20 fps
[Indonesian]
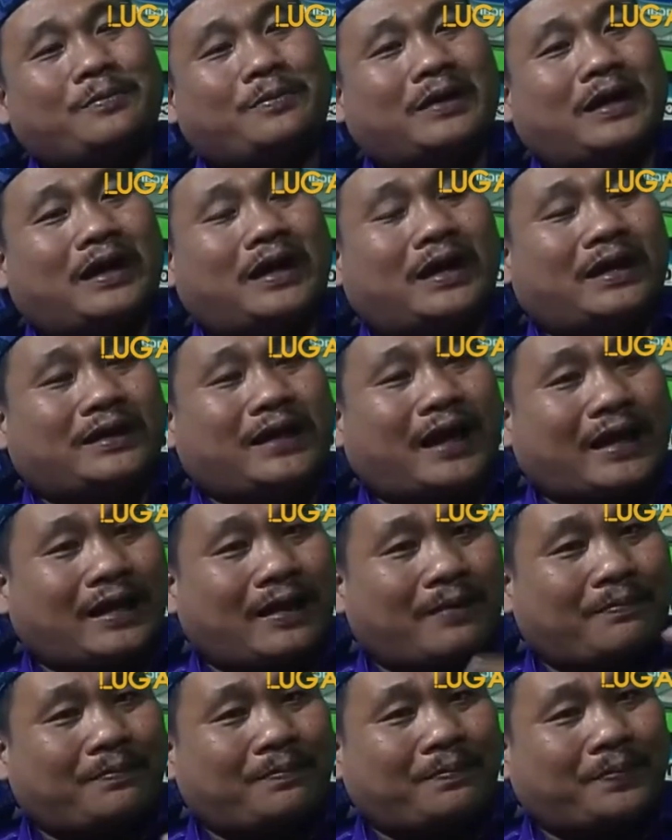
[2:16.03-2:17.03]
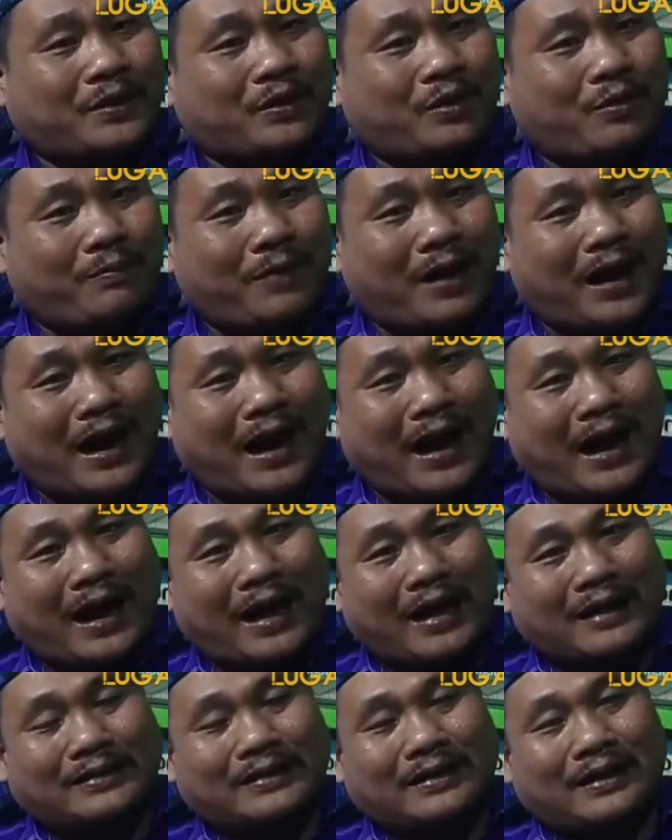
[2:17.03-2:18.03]
Eh, dalam
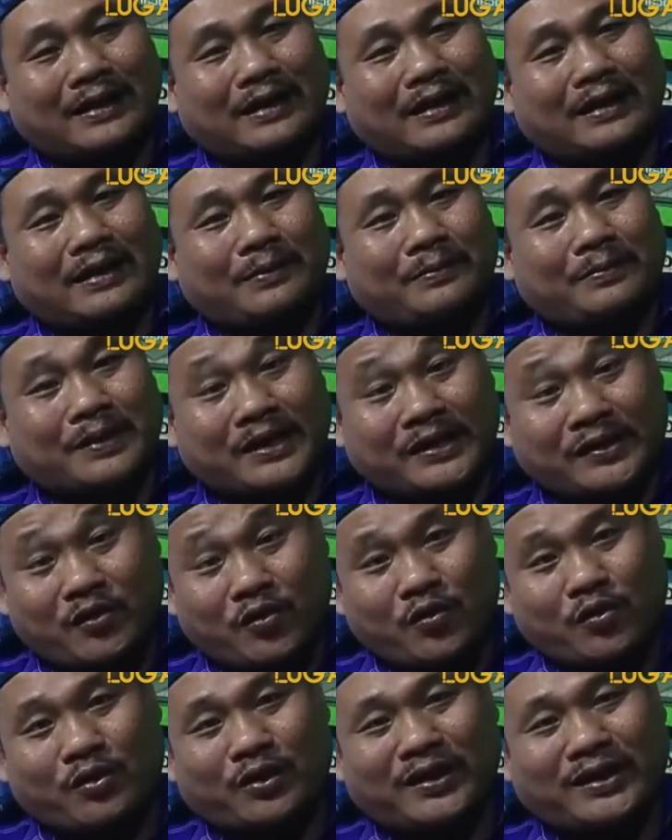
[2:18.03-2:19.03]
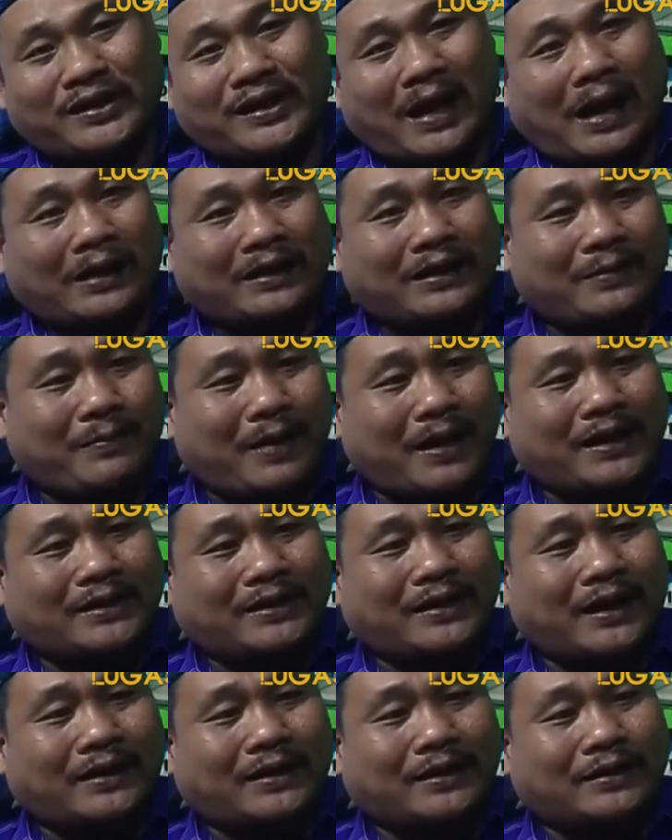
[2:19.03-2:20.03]
perlombaan uh, eh, beregu yang dimana
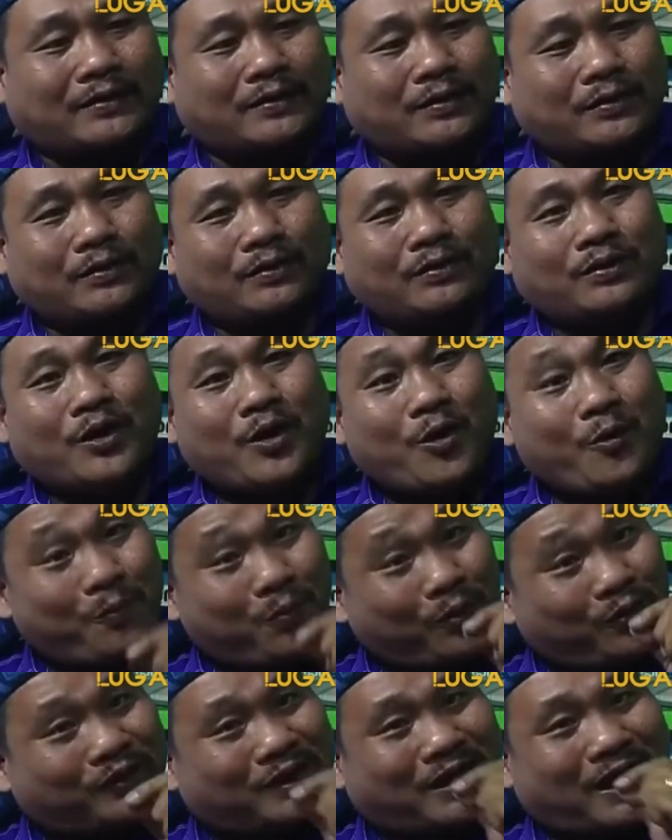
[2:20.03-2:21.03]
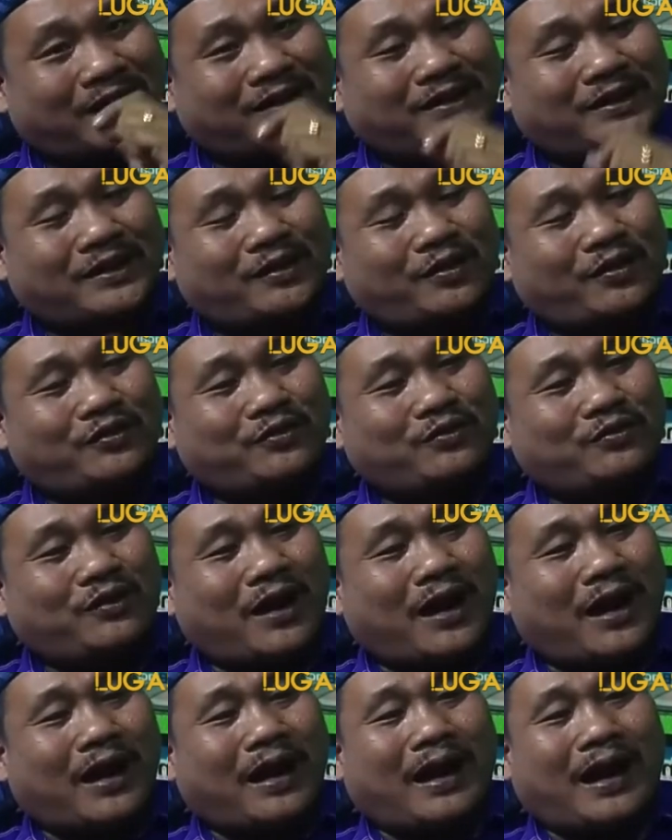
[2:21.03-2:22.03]
saat itu putra Cilegon
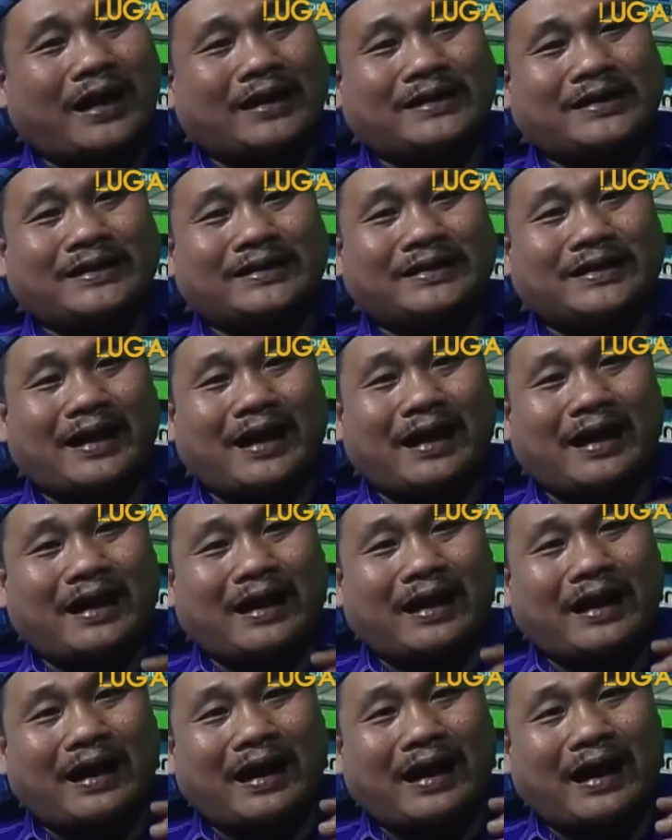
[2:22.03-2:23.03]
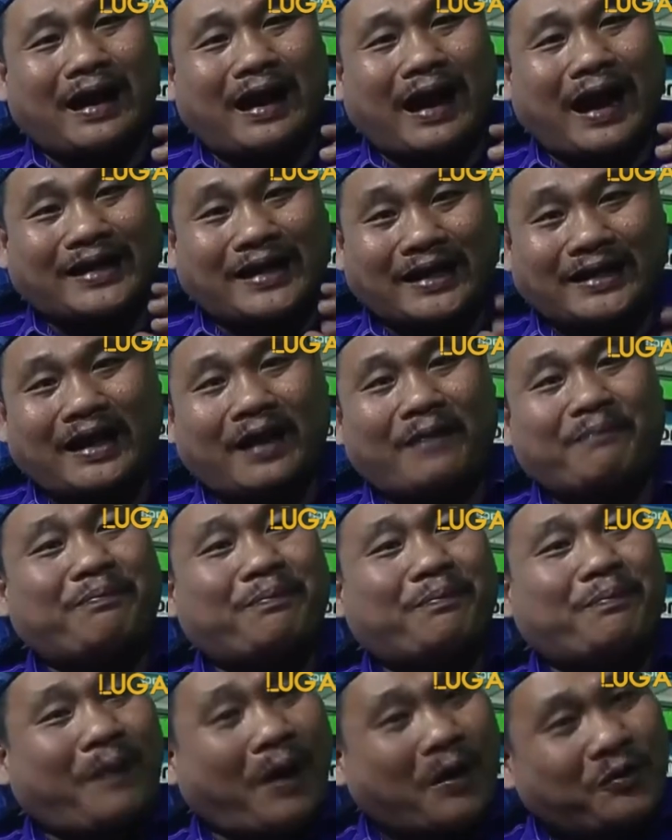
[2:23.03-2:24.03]
juga Adinda Ananda
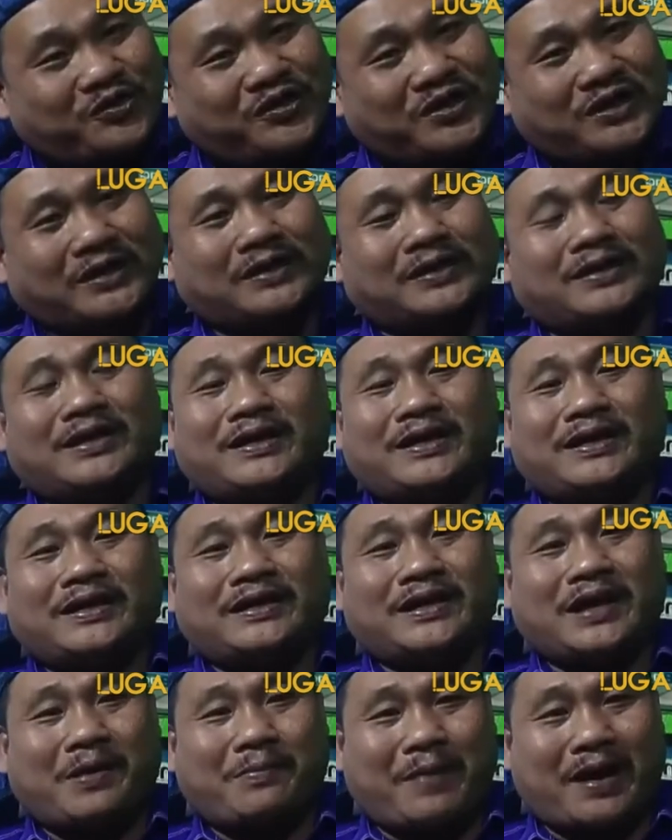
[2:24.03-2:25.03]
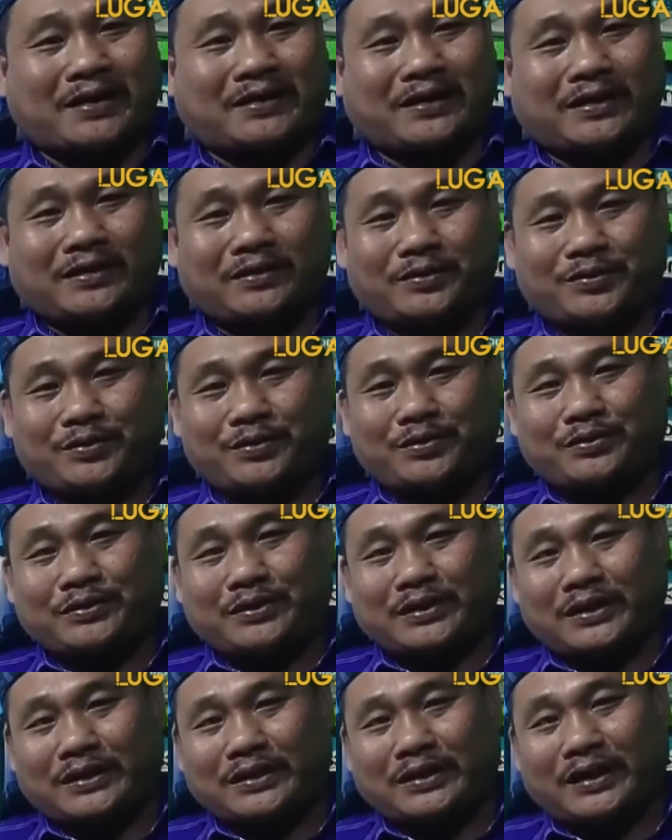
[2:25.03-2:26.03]
Pauji yang masih duduk
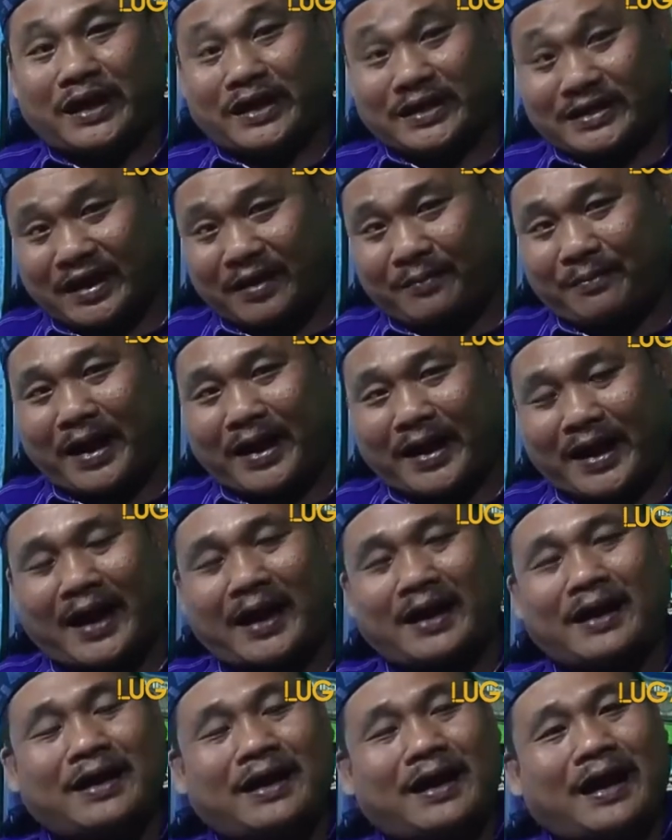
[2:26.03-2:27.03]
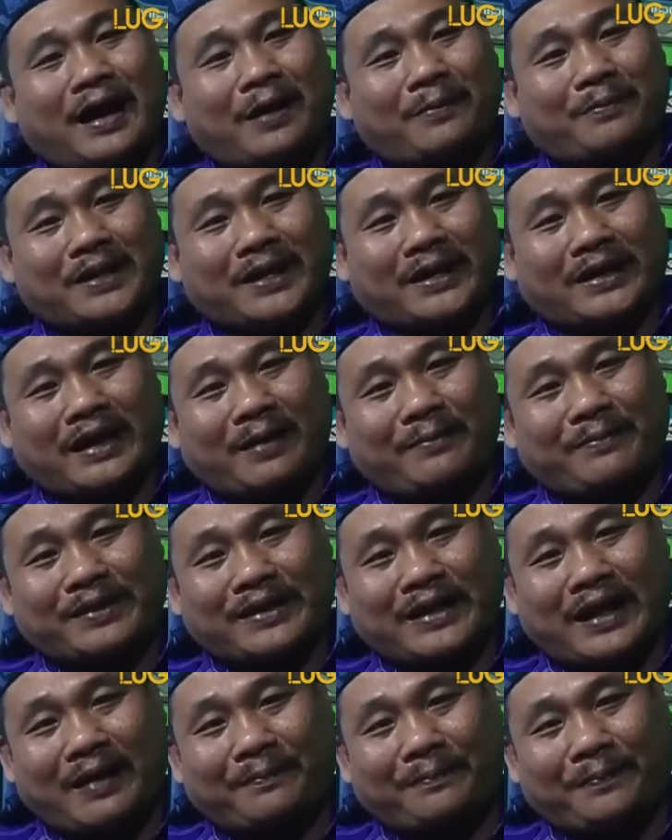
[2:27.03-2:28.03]
di SMA ya uh, mereka
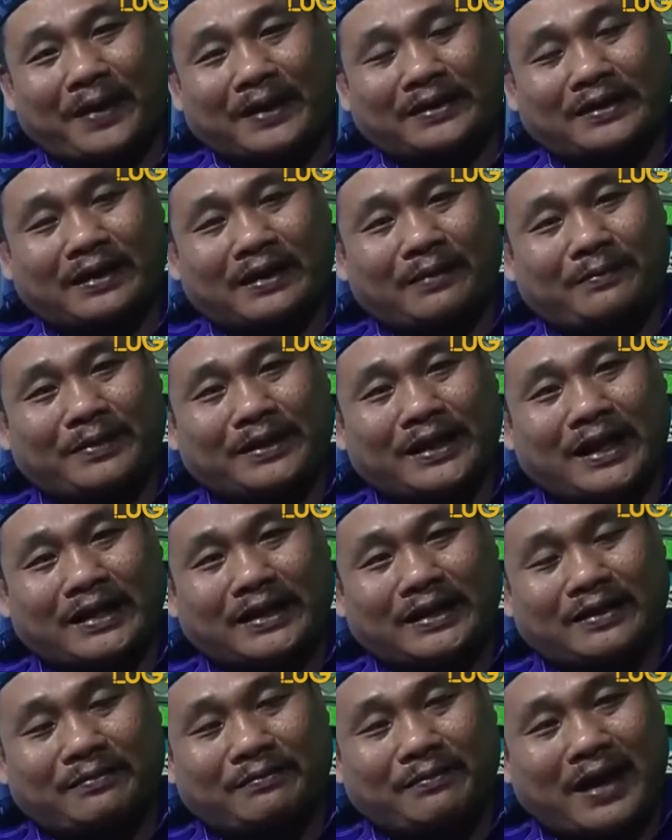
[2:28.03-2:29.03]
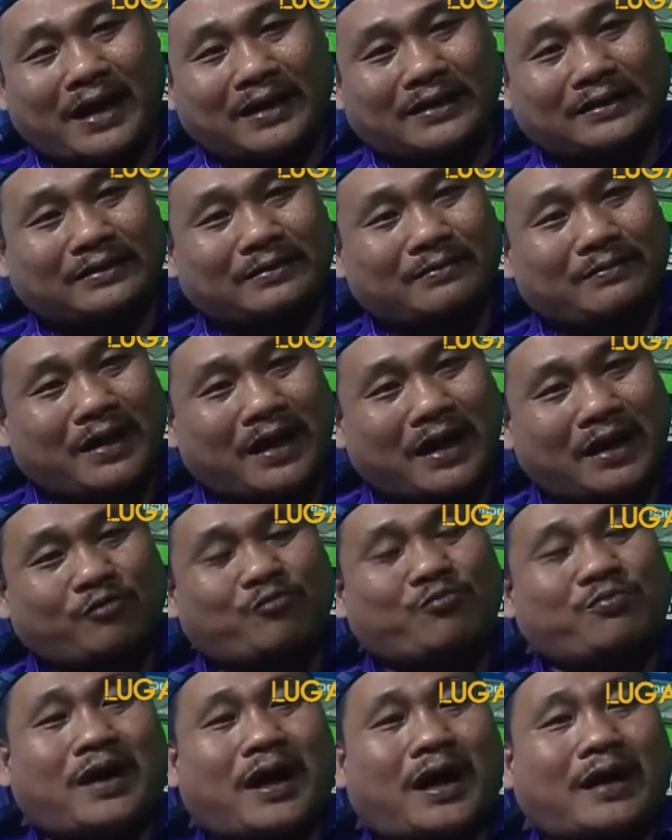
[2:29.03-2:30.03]
mendapat uh, medali emas
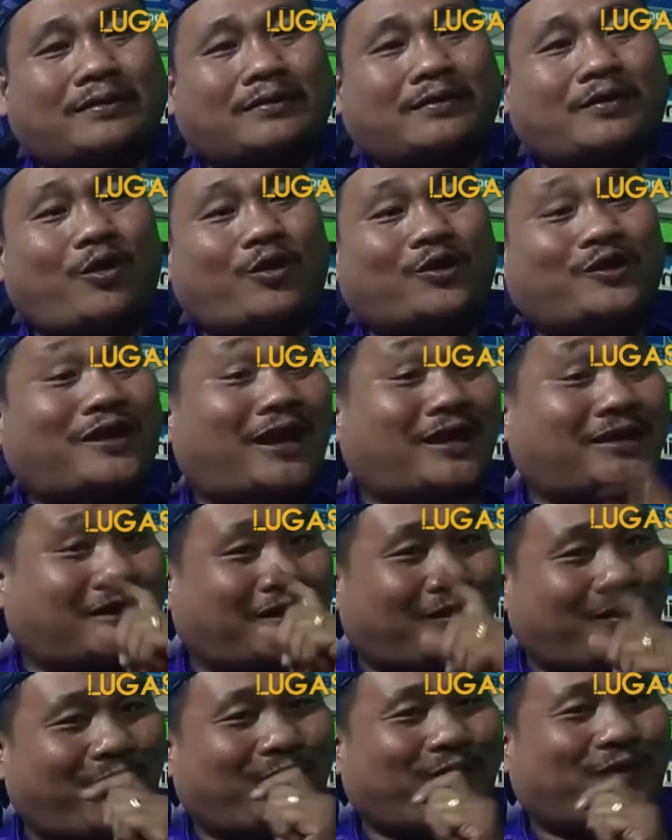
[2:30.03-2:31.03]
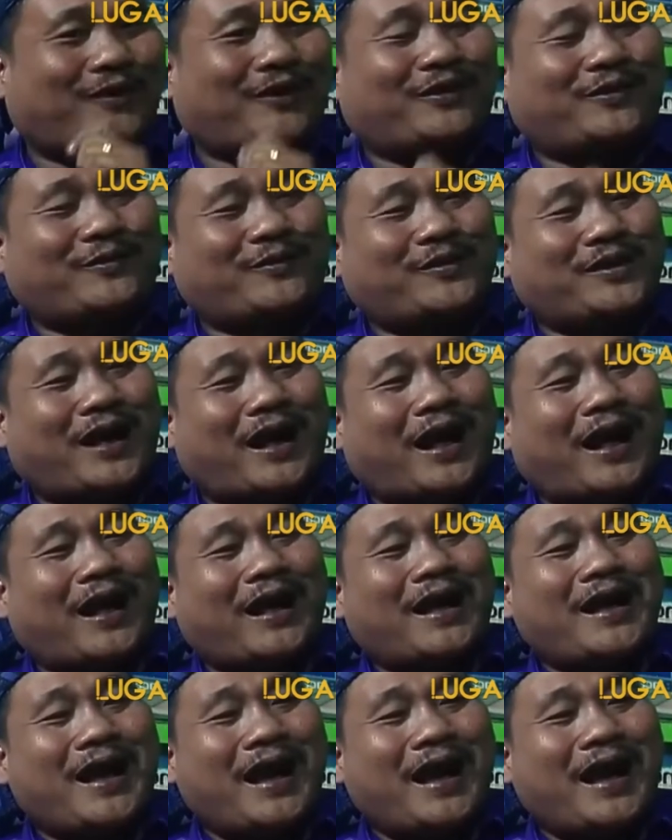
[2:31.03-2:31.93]
mengharumkan kota Cilegon tentunya